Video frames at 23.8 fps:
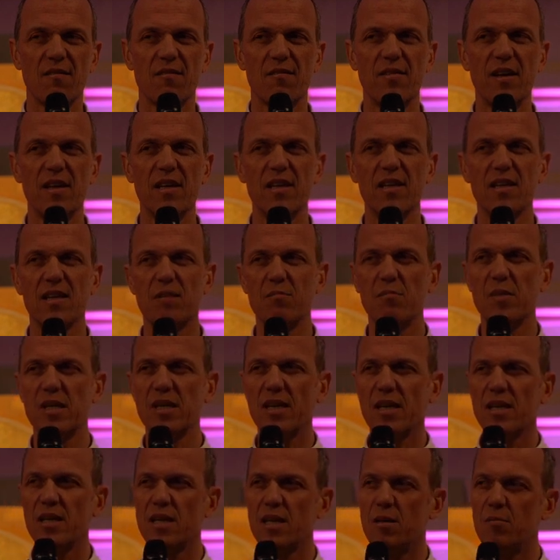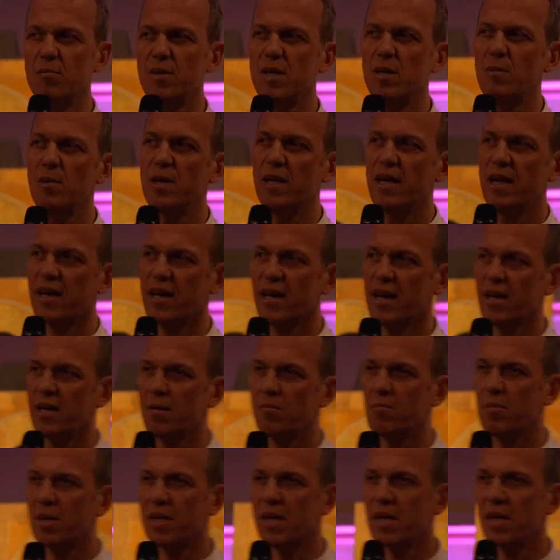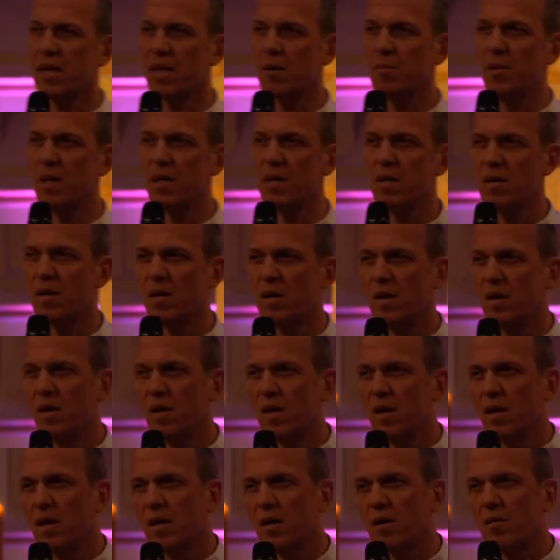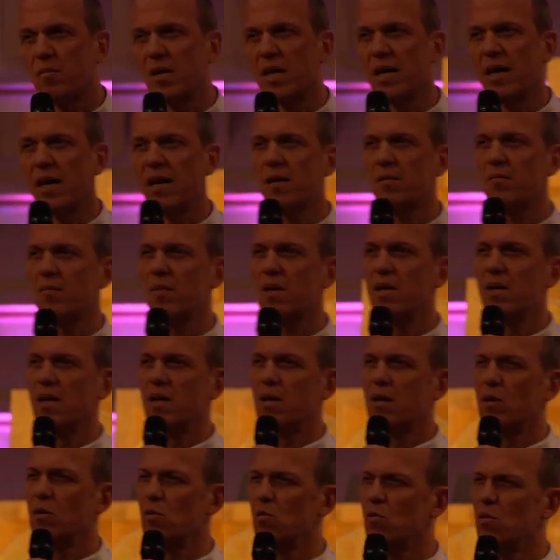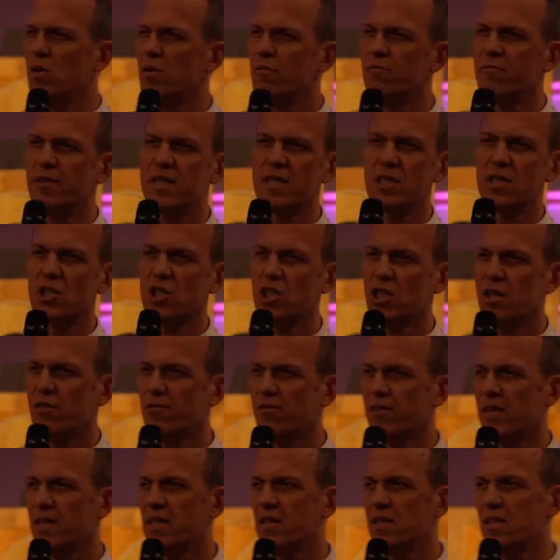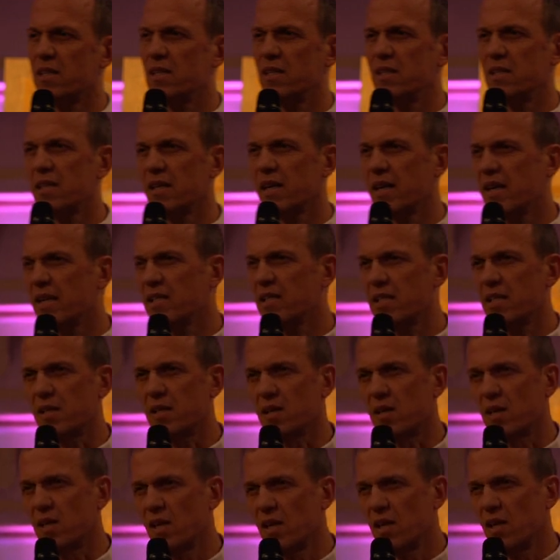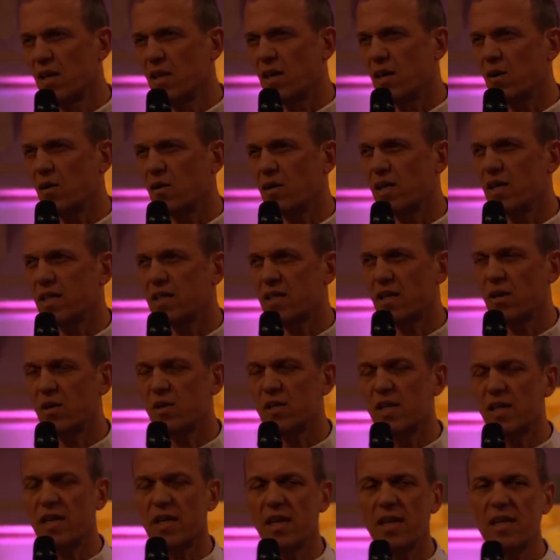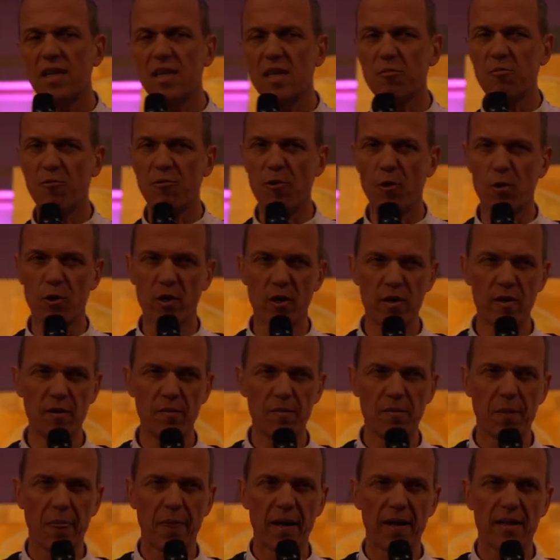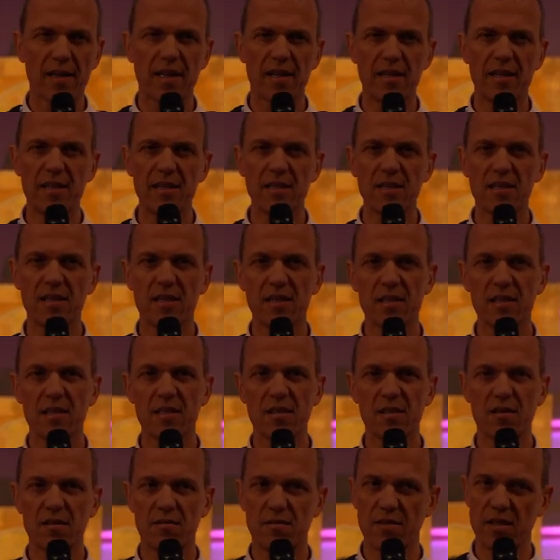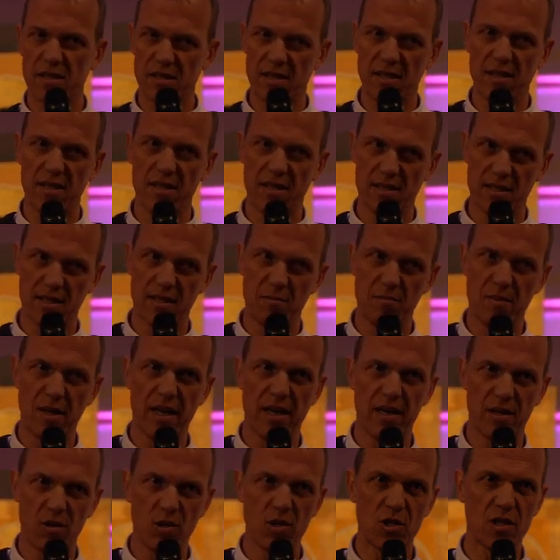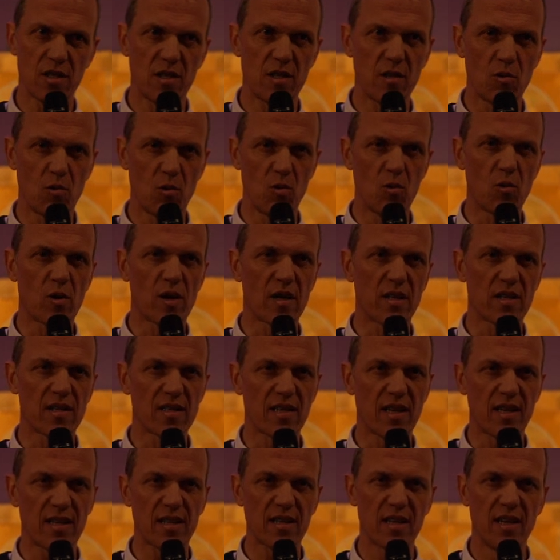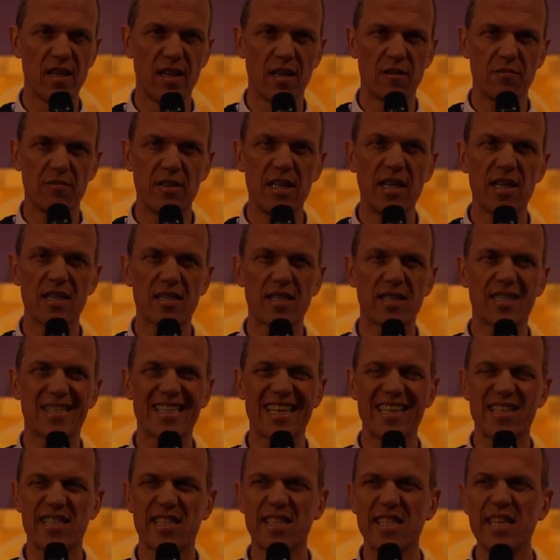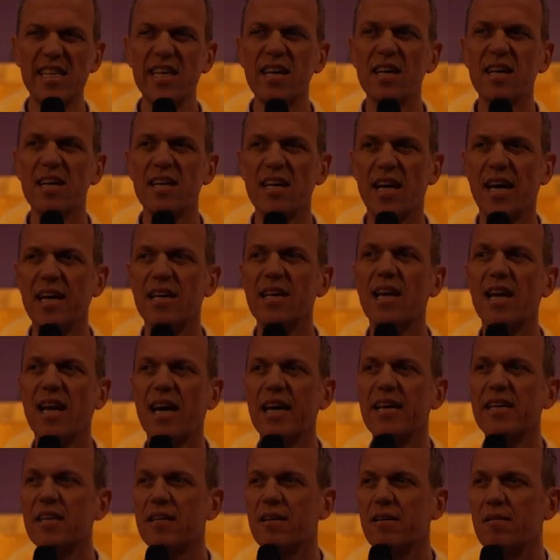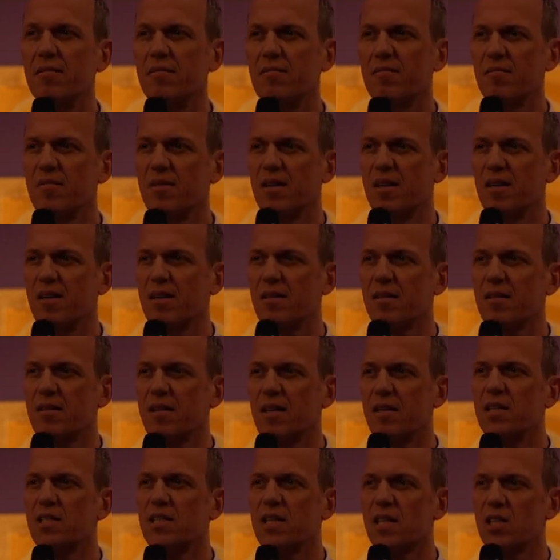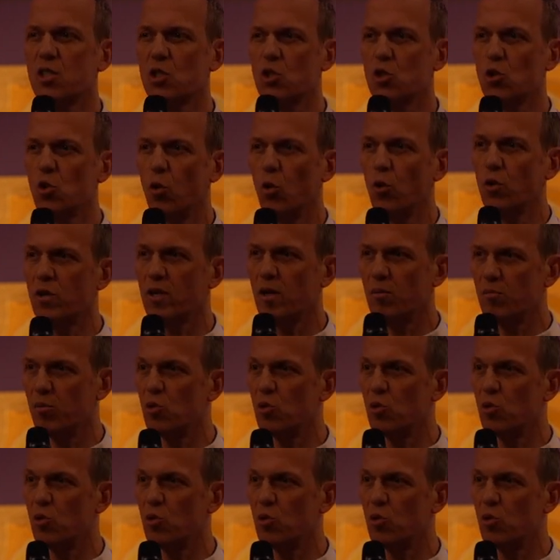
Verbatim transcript: Wenn ich mich an die Bibel heranbegebe mit einem nur wissenschaftlichen Interesse und das auseinanderpflücke, dann ist das, wie es ein, das hat mal ein deutscher Theologe gesagt, wie das Sezieren einer Leiche. Dann ist das toter